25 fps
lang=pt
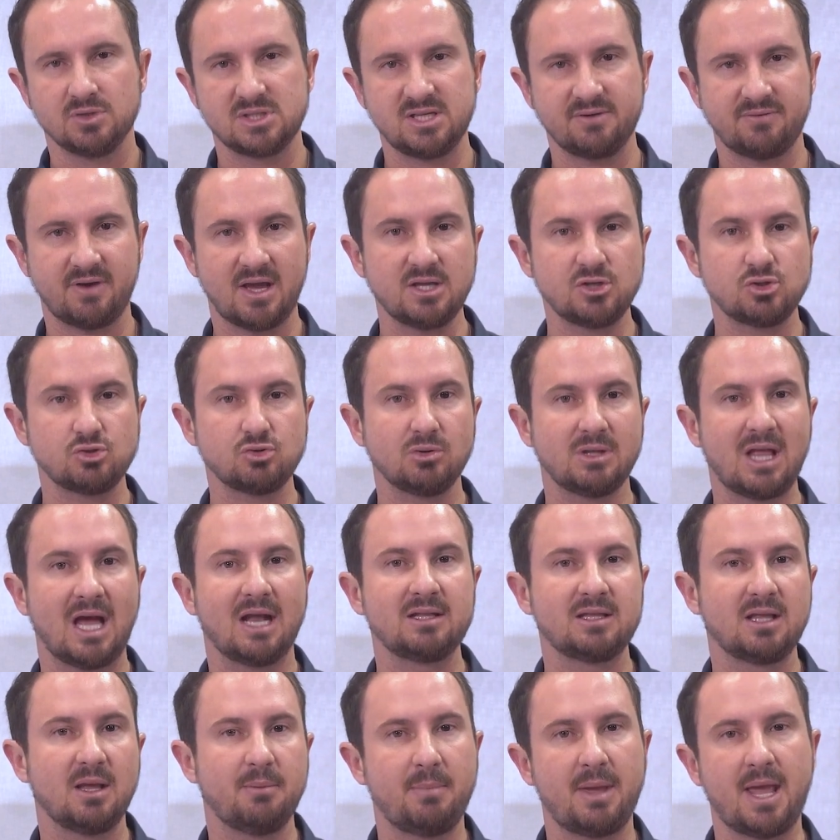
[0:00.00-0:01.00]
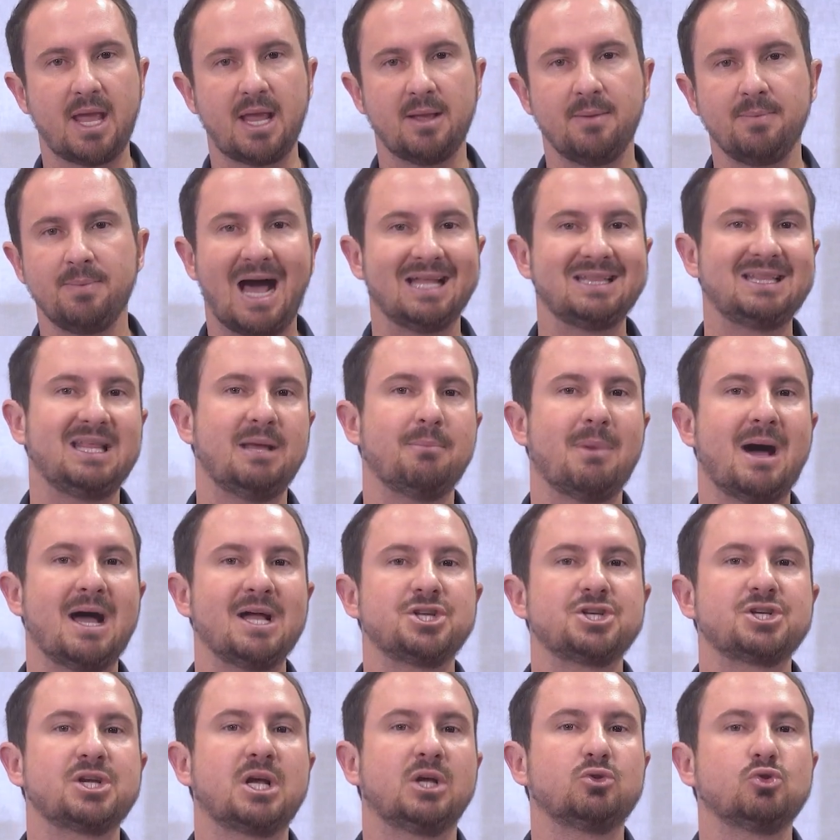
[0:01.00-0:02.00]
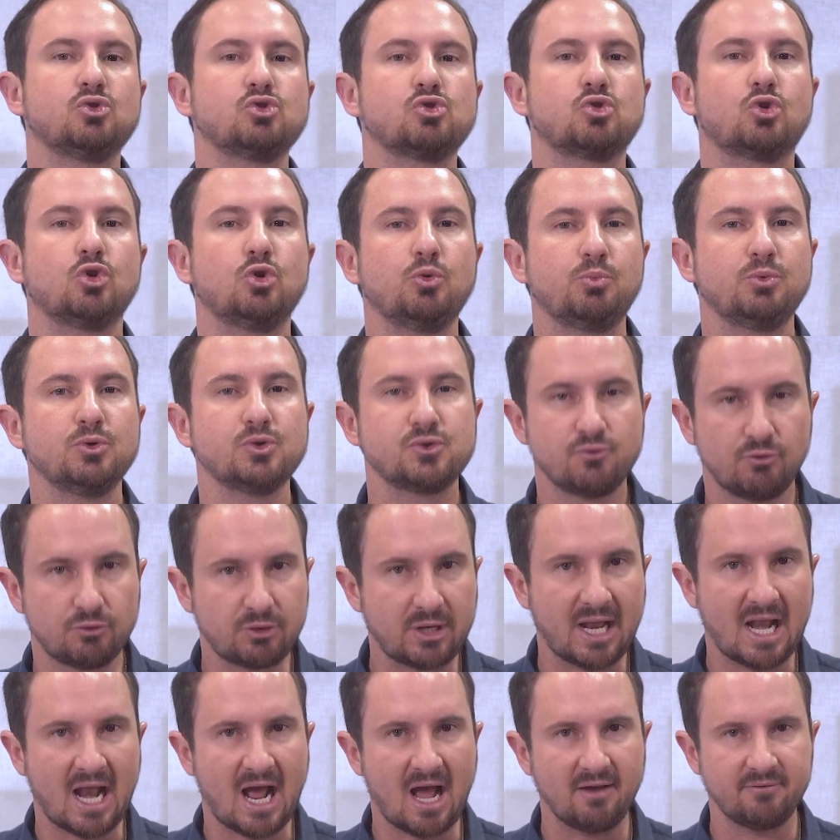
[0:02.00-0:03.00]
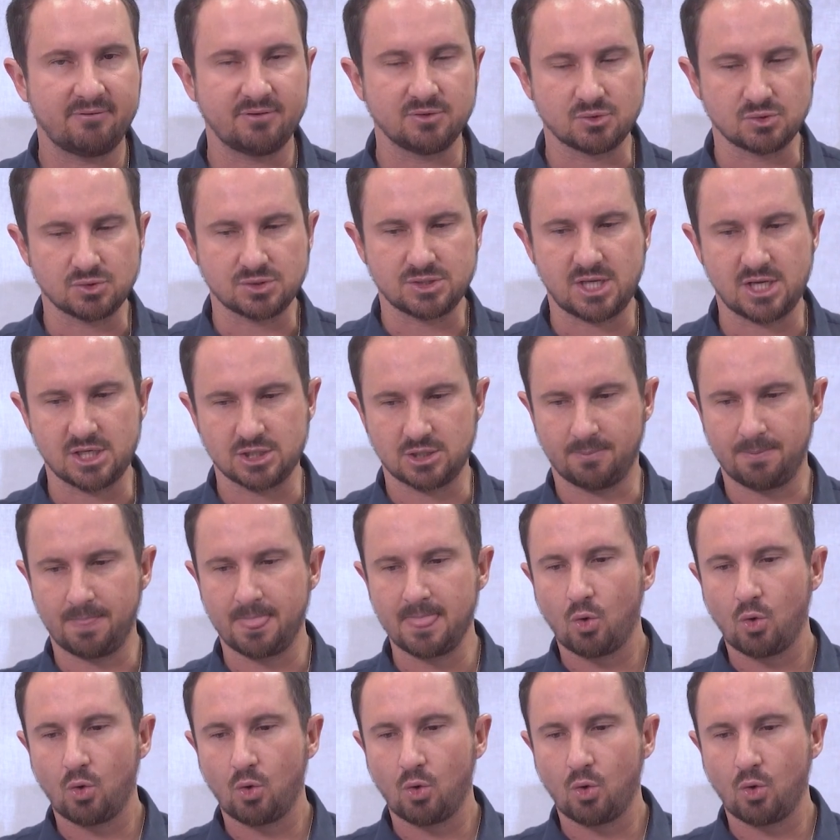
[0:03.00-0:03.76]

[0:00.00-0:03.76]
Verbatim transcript: Você vai estudar também a temática dos grupos vulneráveis, ou seja,